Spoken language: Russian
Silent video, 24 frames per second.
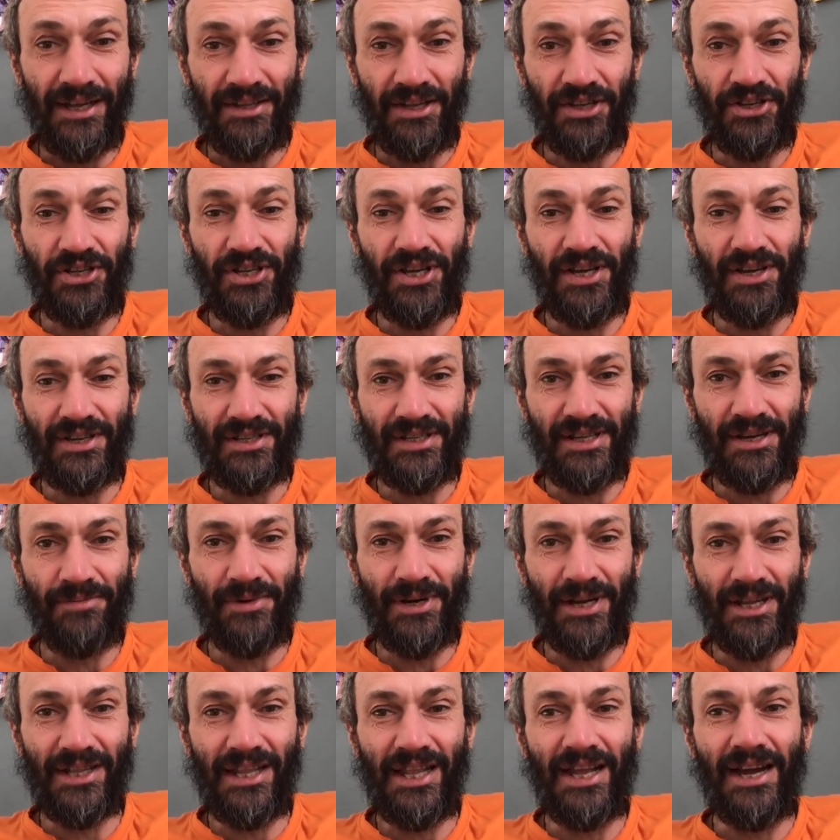Точнее,
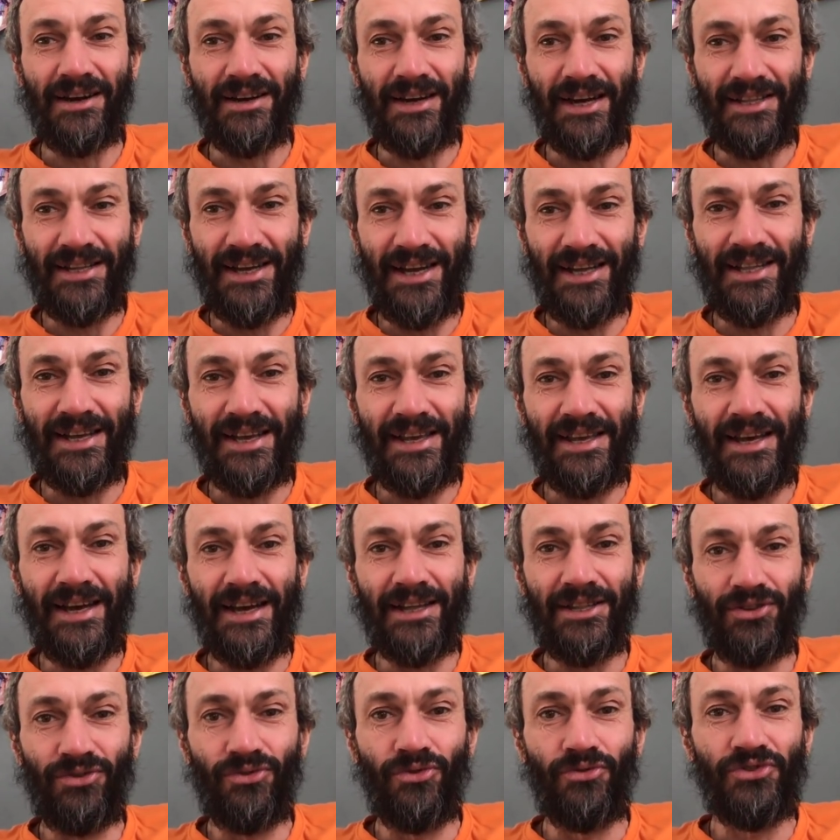разобрал для канала, и
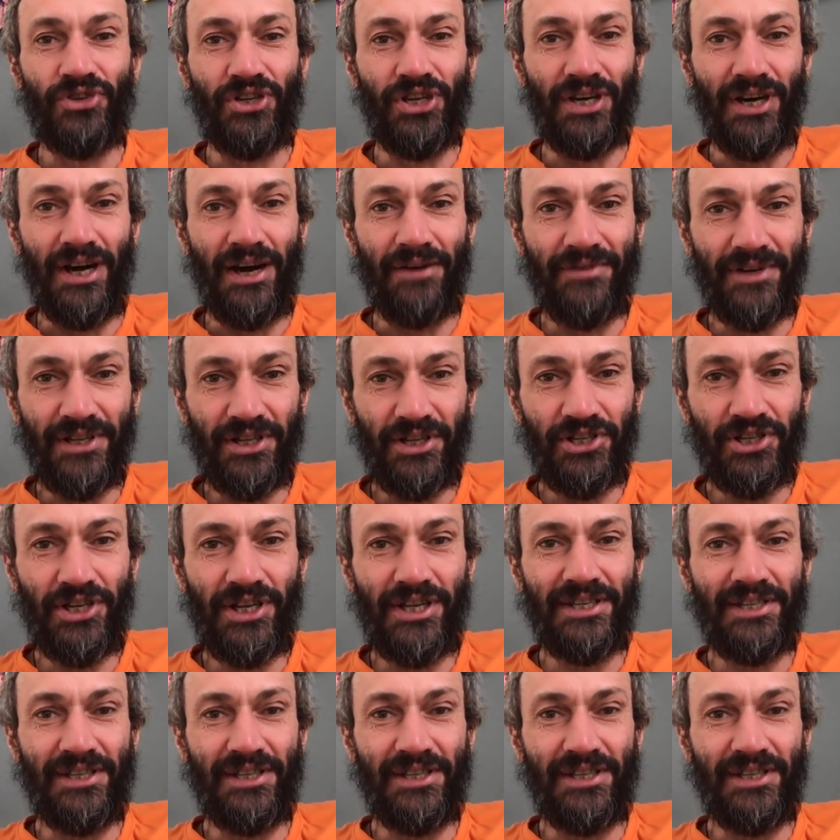одну вчера выложили,